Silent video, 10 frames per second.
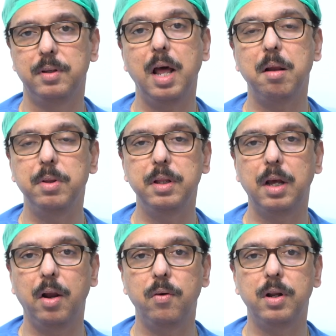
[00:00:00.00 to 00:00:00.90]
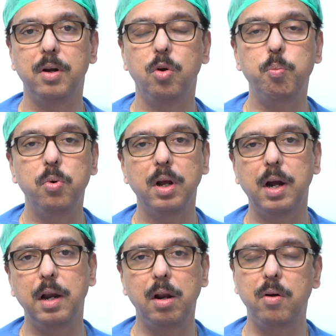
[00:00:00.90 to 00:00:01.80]
చాలామందికి ఎలా ఉంటుంది నొప్పి ఉన్న
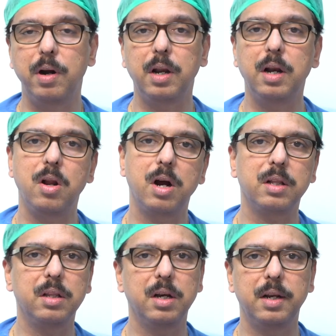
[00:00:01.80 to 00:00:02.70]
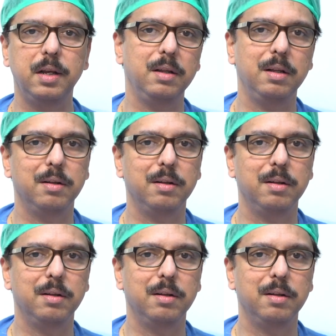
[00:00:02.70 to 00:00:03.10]
గడ్డలకు వెంటనే డాక్టర్ దగ్గరికి